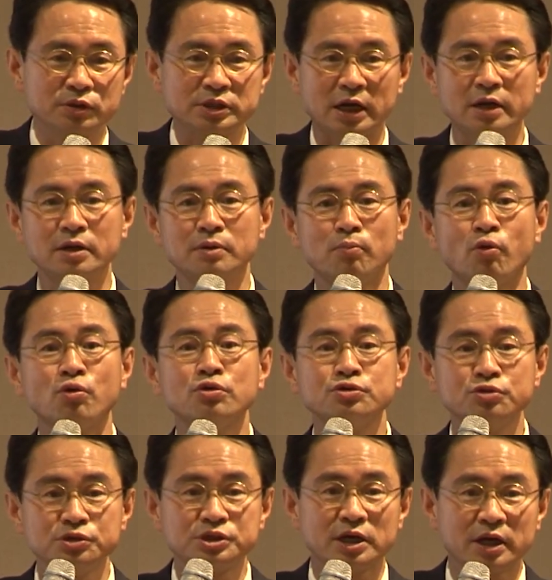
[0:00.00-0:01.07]
잘 모를
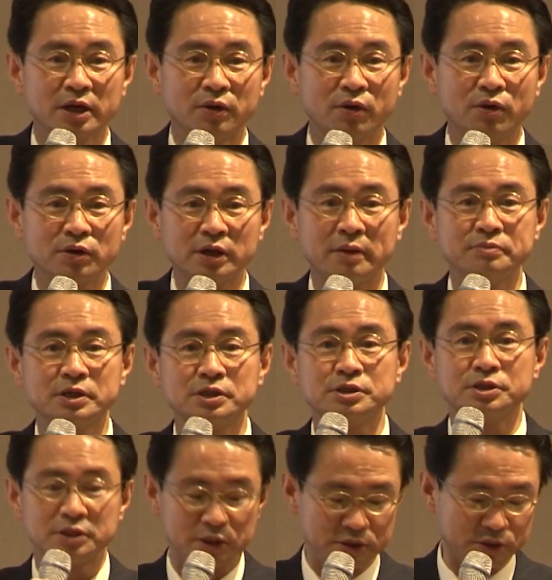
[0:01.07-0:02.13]
수 있잖아요.
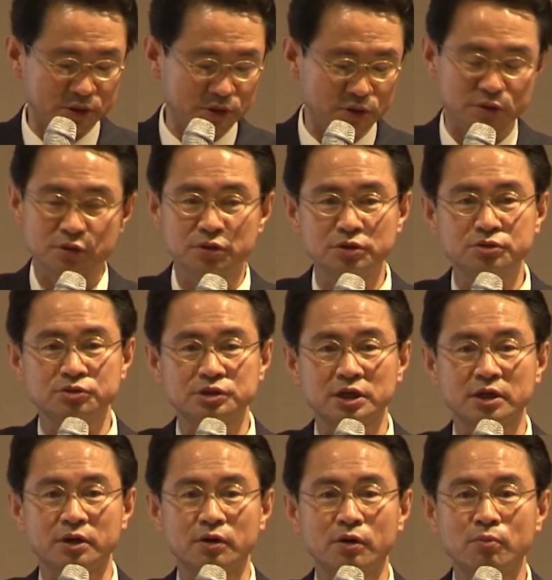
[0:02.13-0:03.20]
남자인지 여자인지 그럴, 그럴 수
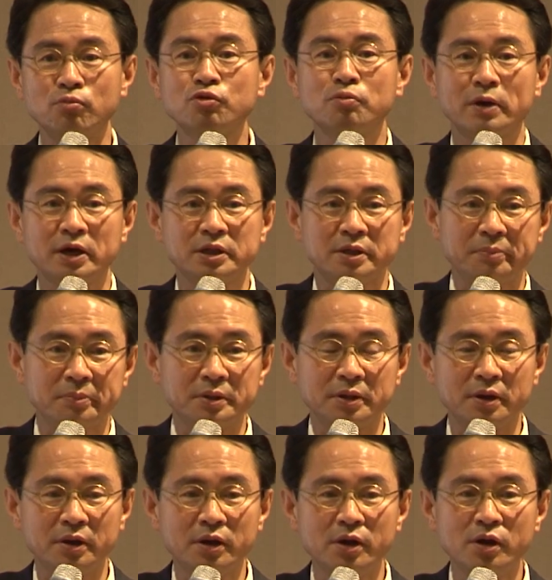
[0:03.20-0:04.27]
있잖아요. 물어봐야
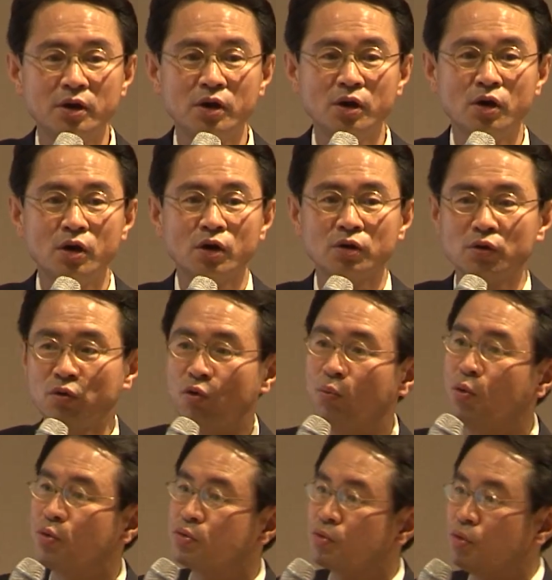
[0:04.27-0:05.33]
됩니다. 그
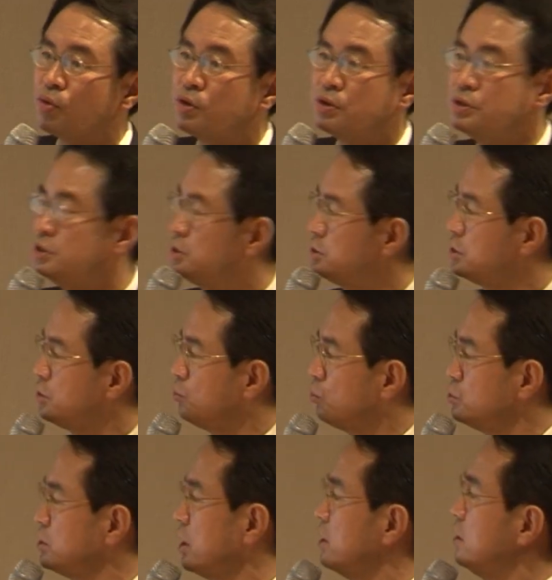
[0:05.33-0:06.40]
로봇도 그런 시절이
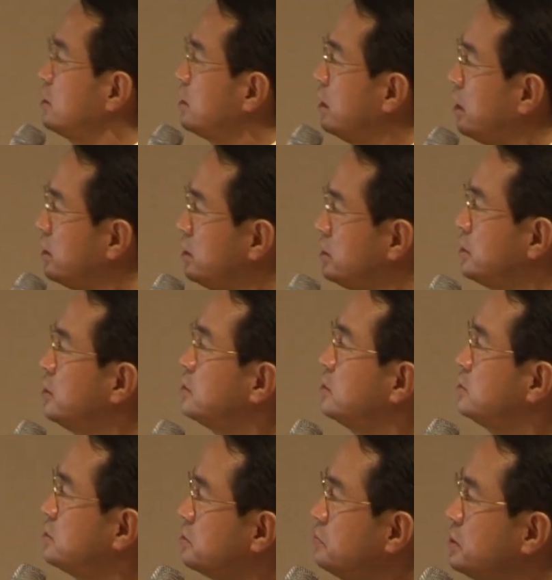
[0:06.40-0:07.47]
오지 않을까 이
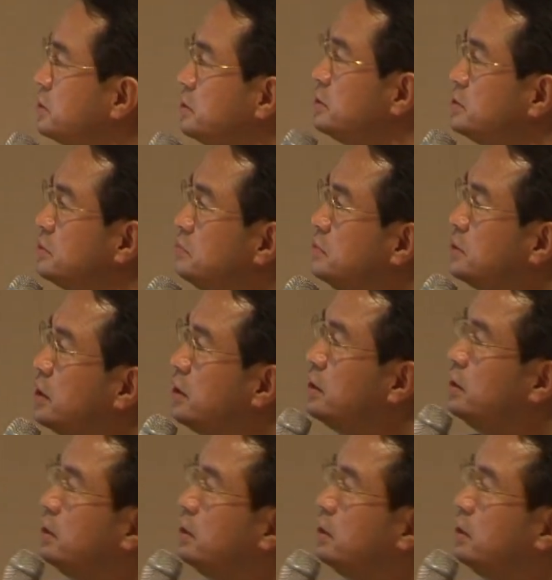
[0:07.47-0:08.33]
특이점이 그렇습니다.